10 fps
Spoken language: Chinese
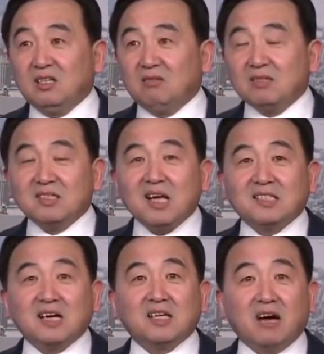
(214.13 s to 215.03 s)
说他
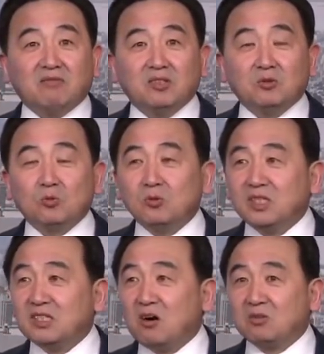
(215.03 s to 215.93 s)
讲两分钟故
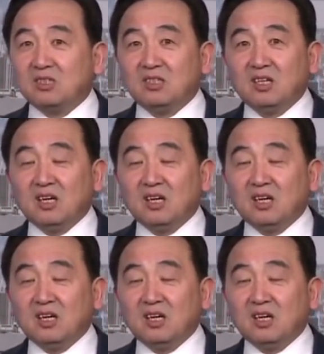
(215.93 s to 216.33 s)
意超时，